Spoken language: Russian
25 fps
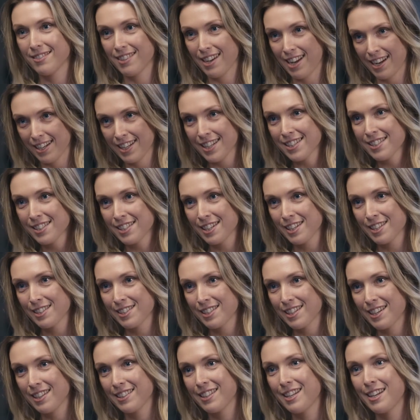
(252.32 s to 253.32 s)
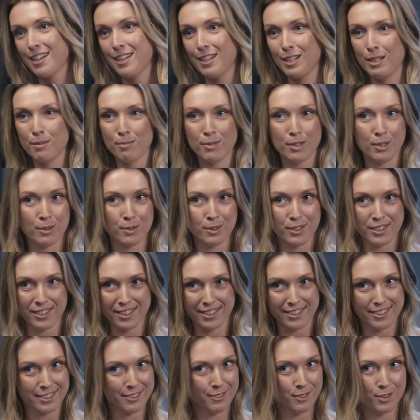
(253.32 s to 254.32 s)
агентская сторона, либо
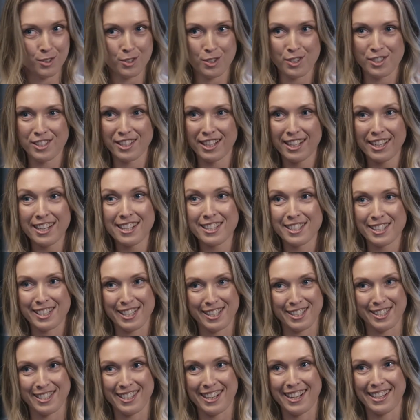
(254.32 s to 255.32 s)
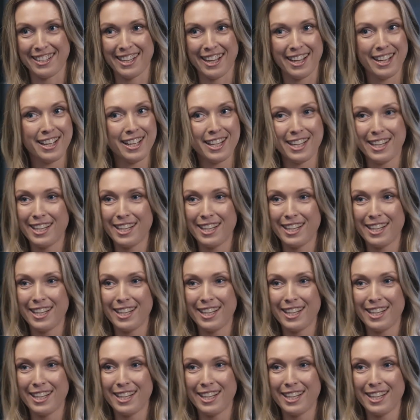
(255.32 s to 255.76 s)
люди всю жизнь клиентская сторона.